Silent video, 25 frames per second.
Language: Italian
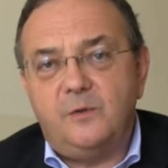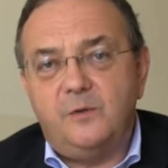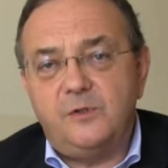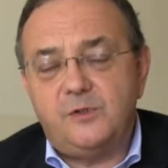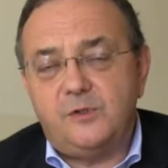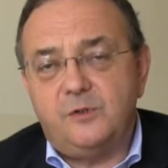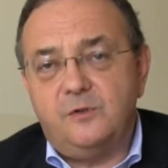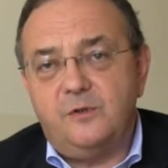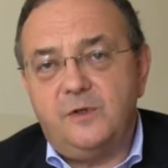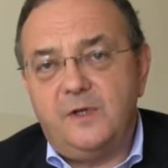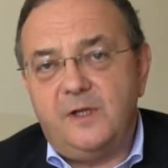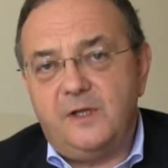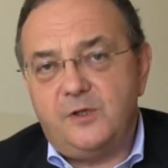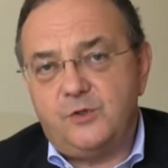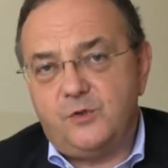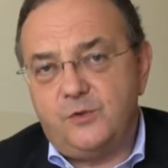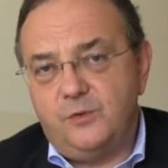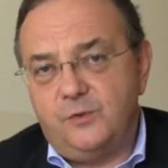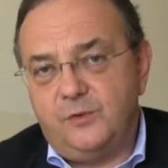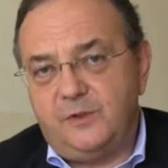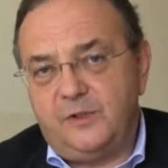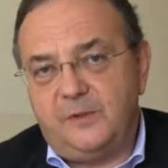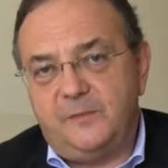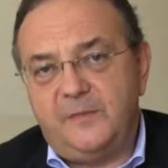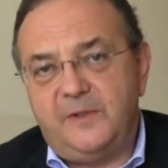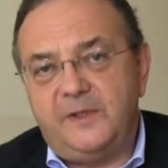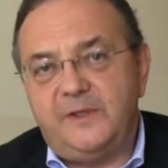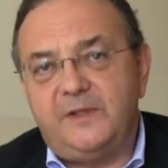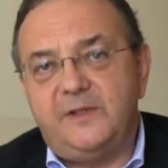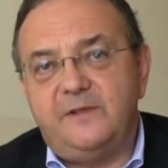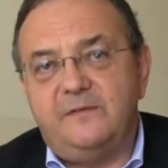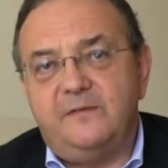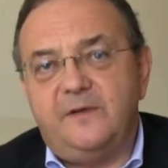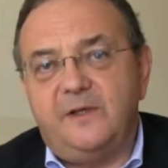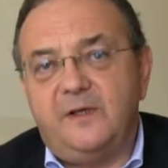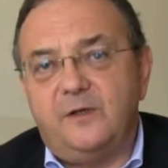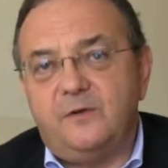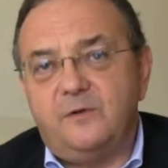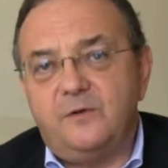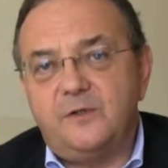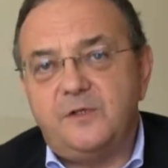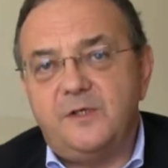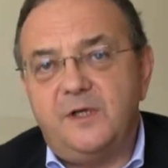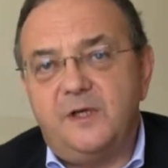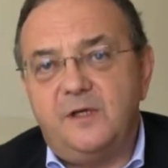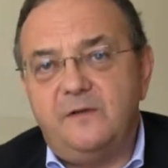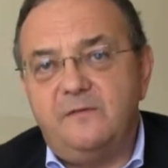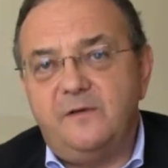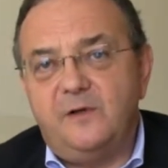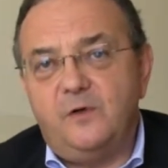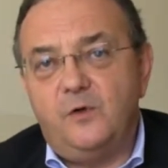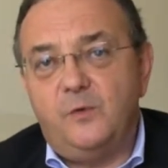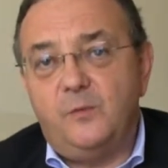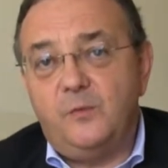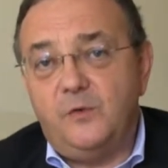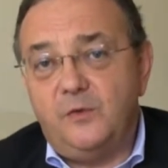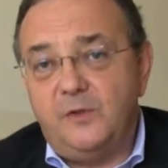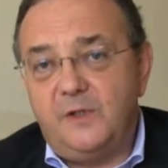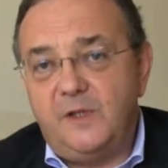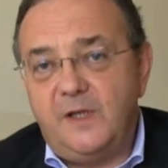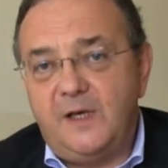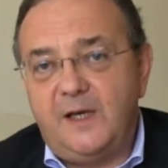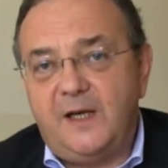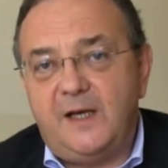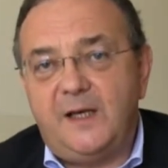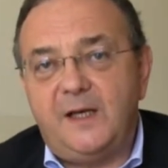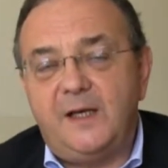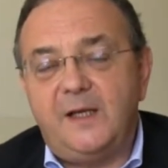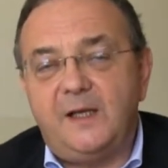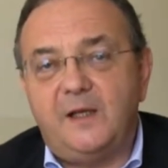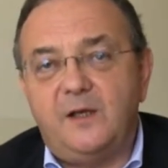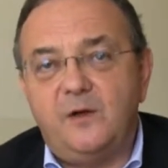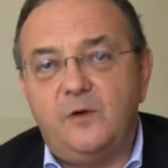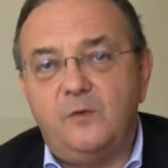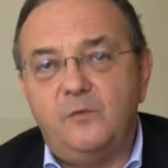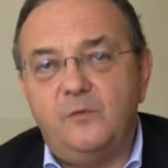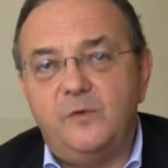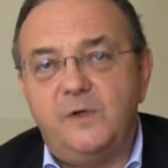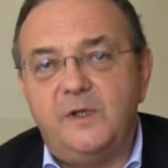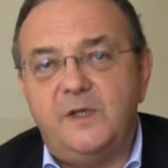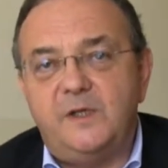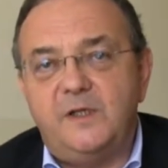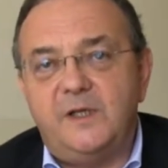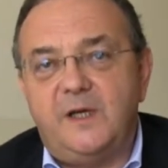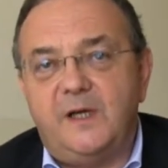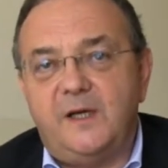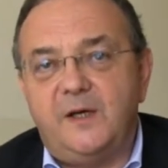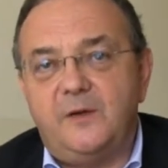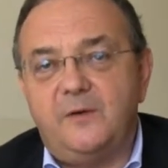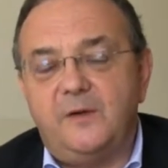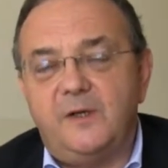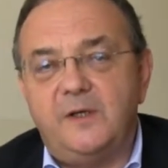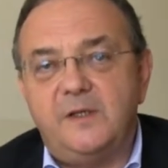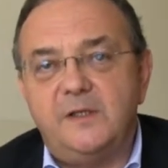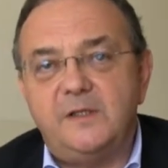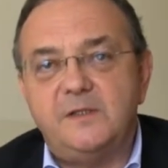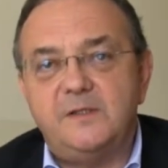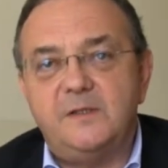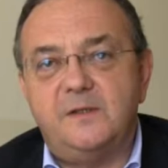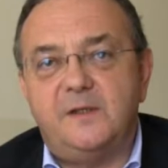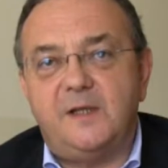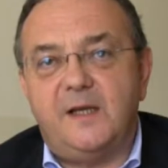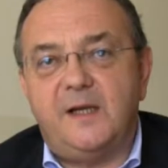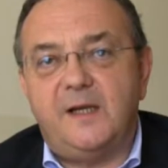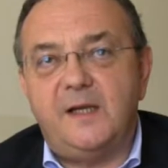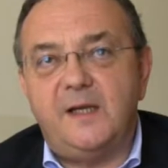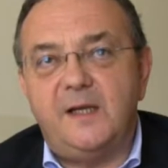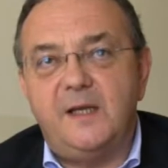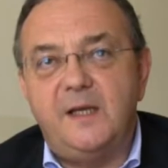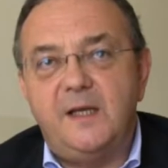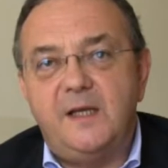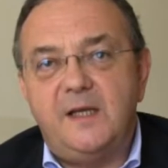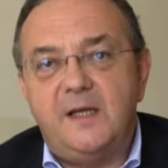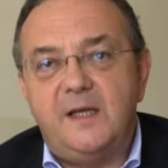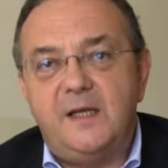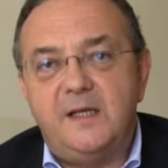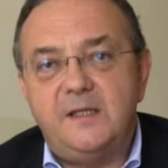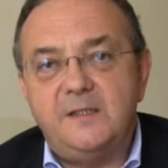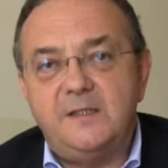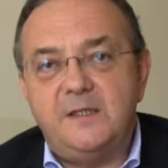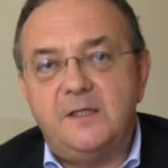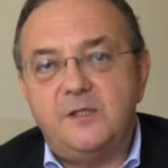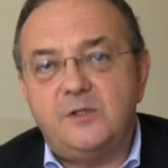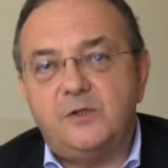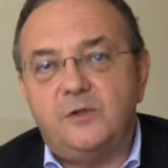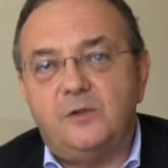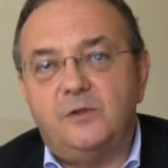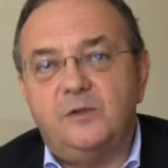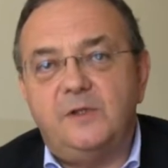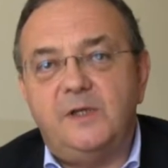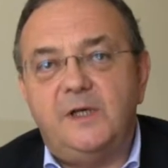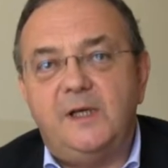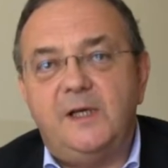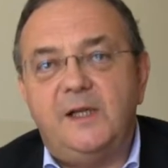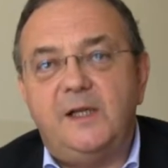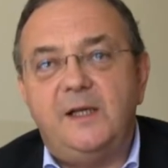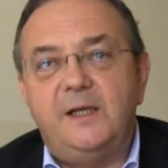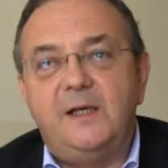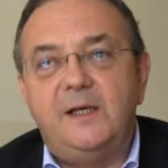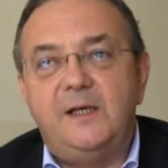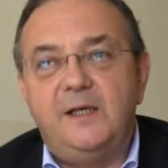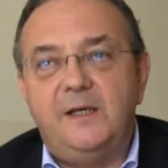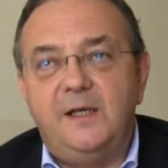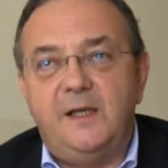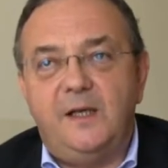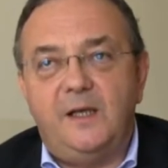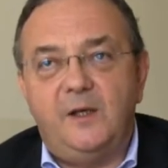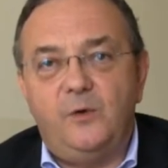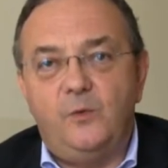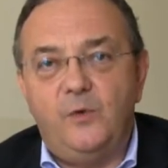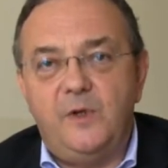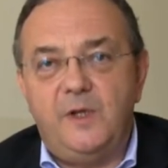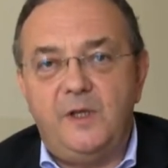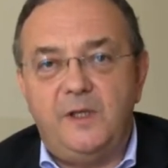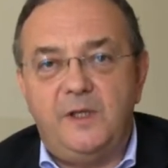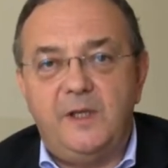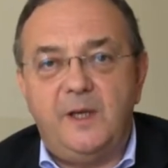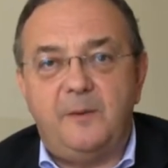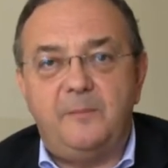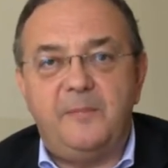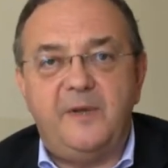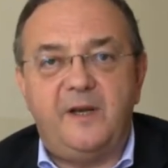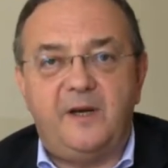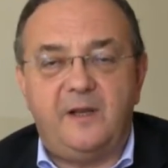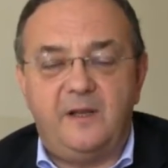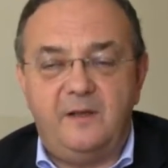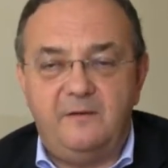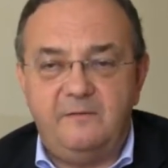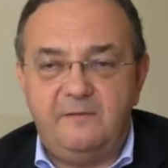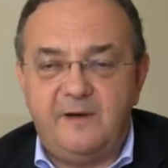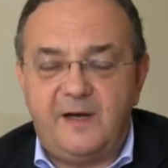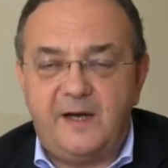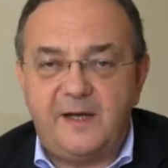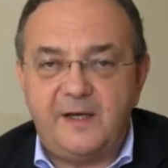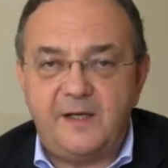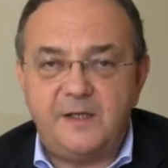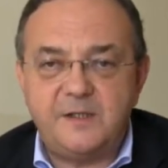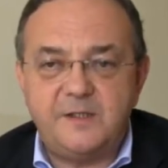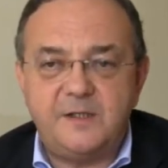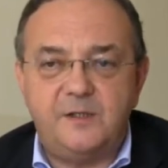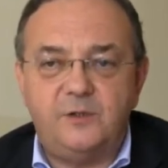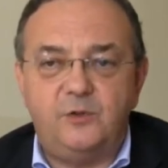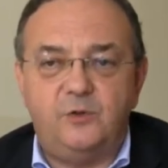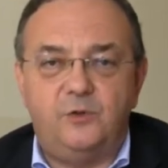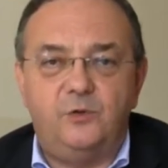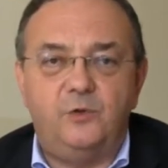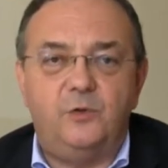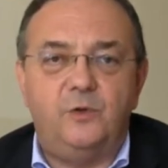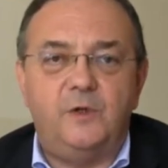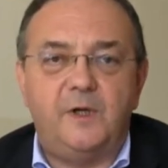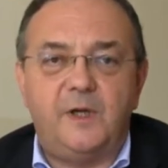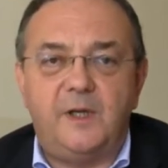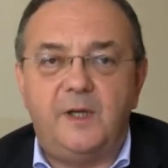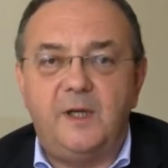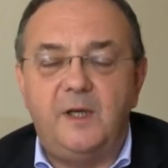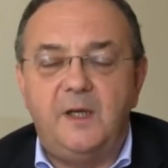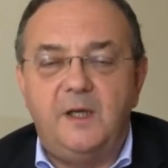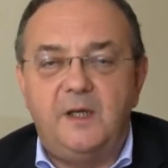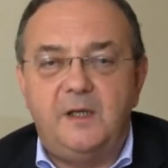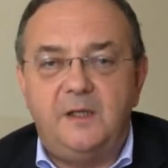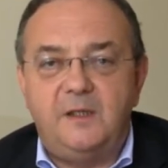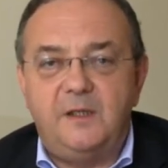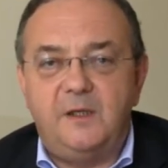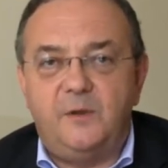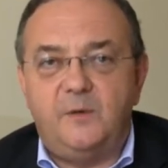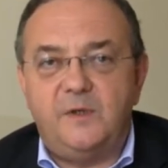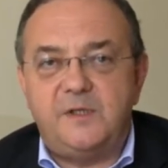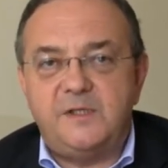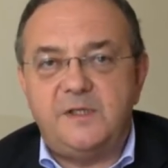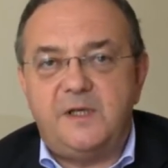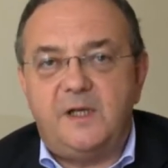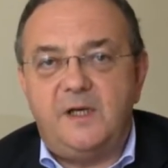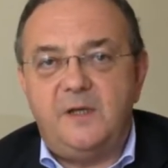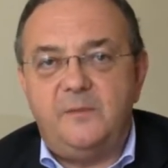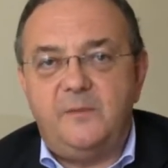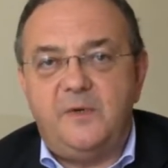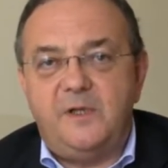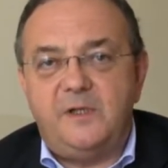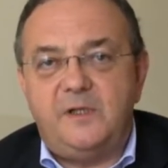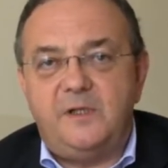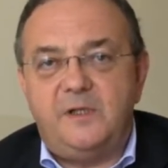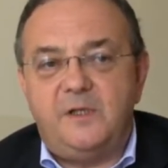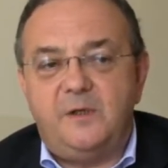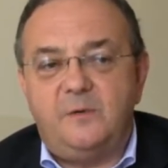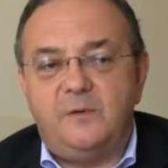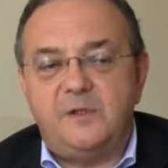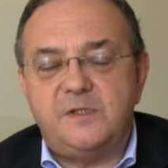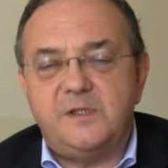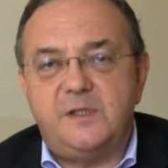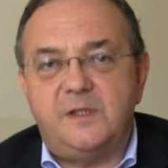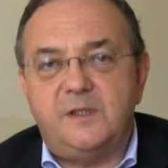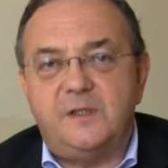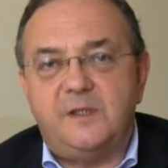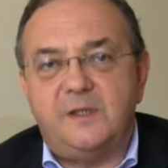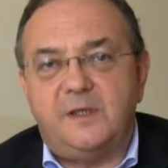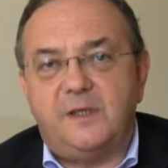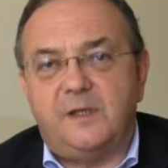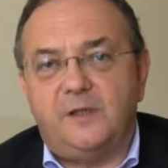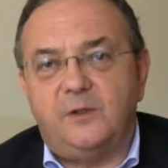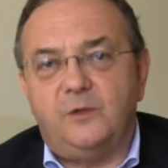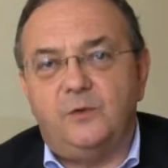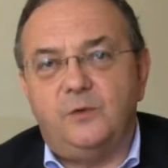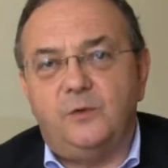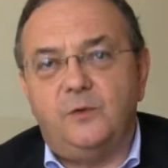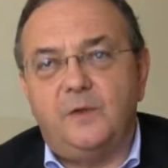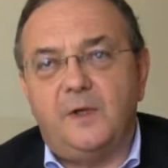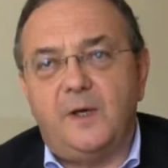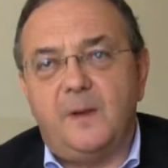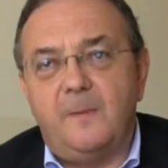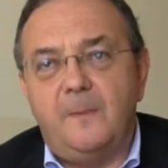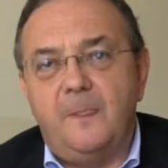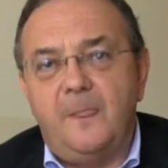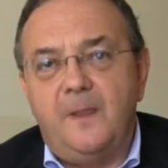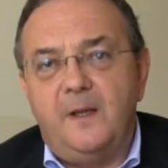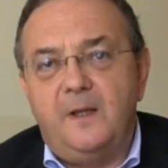Questo non è assolutamente vero, sia a livello mondiale che comunitario che nazionale esistono delle linee guida per i vari settori di questi alimenti, di questi integratori.